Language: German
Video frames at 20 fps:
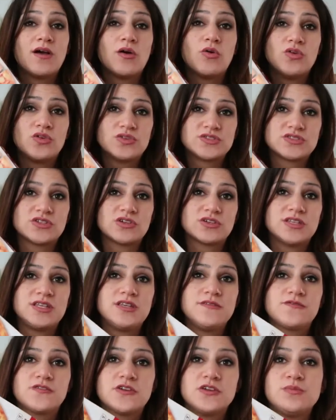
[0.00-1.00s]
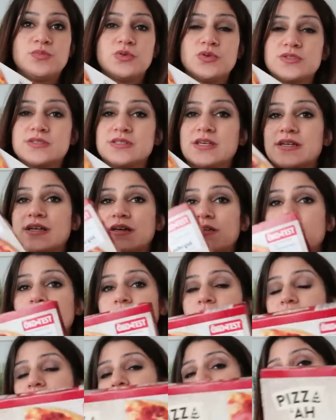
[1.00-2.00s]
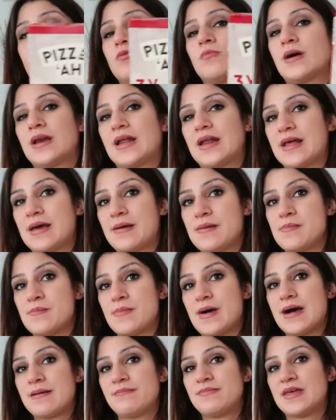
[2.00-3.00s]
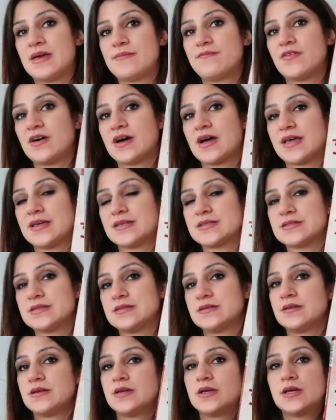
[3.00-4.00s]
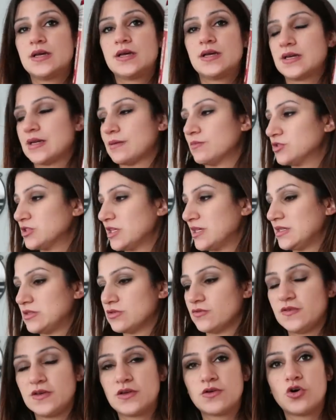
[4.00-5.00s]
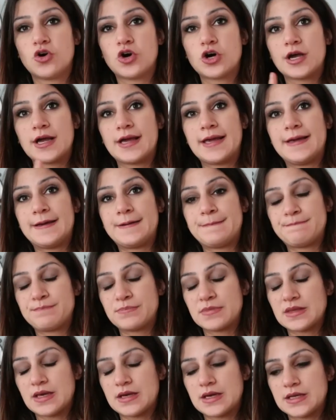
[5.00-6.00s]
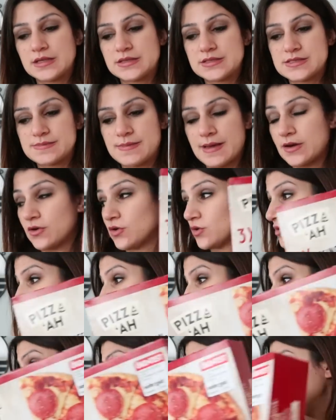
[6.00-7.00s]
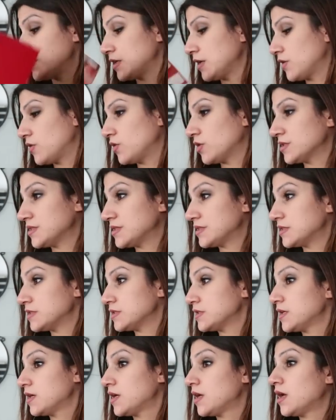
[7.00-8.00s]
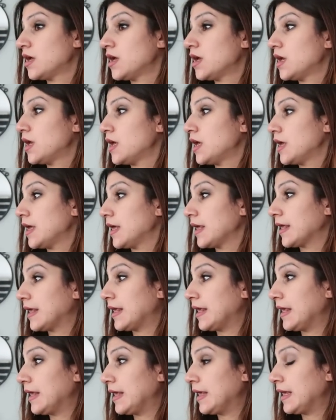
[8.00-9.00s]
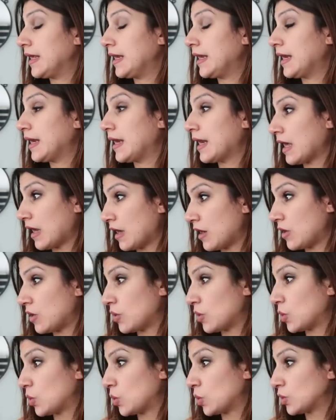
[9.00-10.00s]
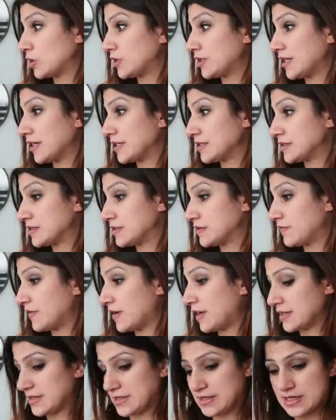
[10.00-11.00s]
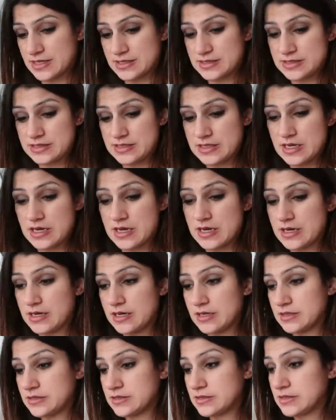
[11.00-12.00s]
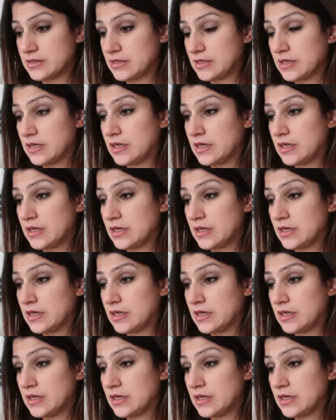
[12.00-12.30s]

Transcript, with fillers: hol uns doch Tiefkühlpizza, dann können wir die auch mal an einem Abend einfach essen. Da muss er nicht so viel kochen. Ähm, hat 2,69 gekostet. Genau, das war das hier alles.